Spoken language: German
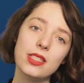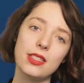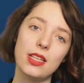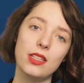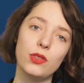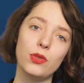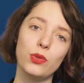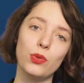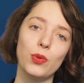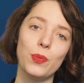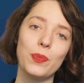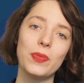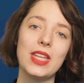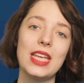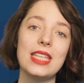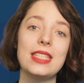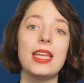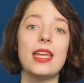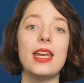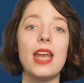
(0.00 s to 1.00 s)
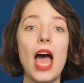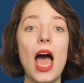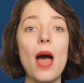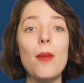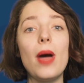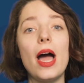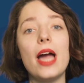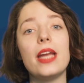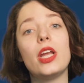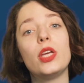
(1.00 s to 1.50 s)
es dazu, dass der
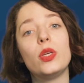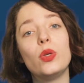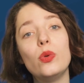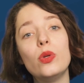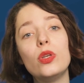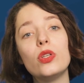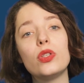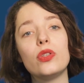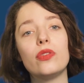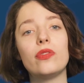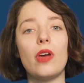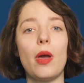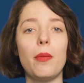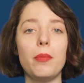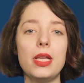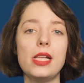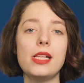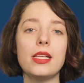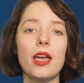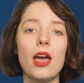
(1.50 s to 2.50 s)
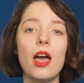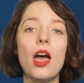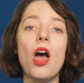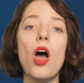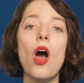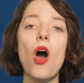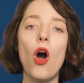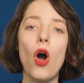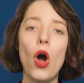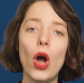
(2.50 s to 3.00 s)
Name einer jüdischen Familie
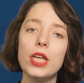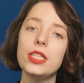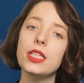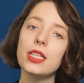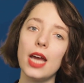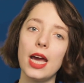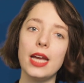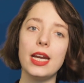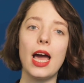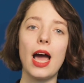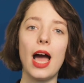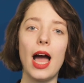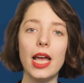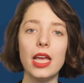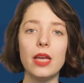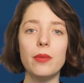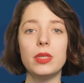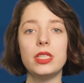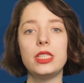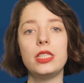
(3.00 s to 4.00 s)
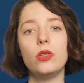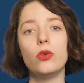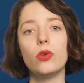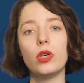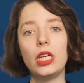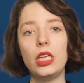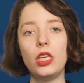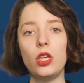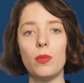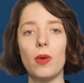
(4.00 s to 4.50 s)
heute in einer Reihe mit
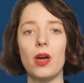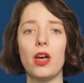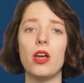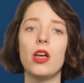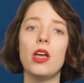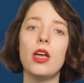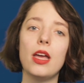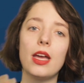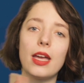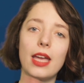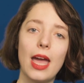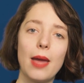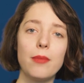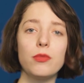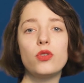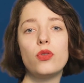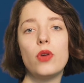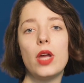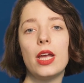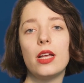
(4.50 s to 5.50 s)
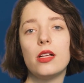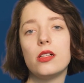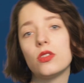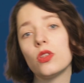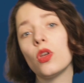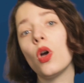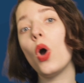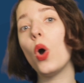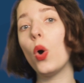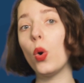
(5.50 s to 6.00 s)
Theorien über
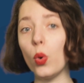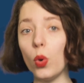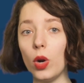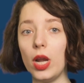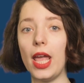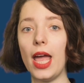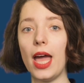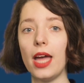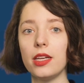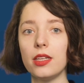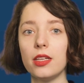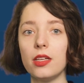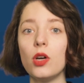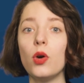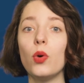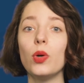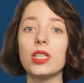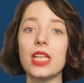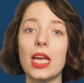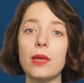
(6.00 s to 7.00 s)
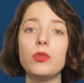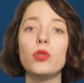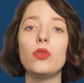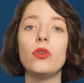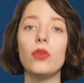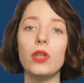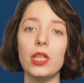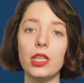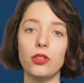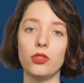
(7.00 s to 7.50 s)
Chemtrails, Hohlerde und
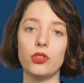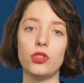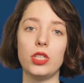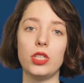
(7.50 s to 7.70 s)
Reptiloiden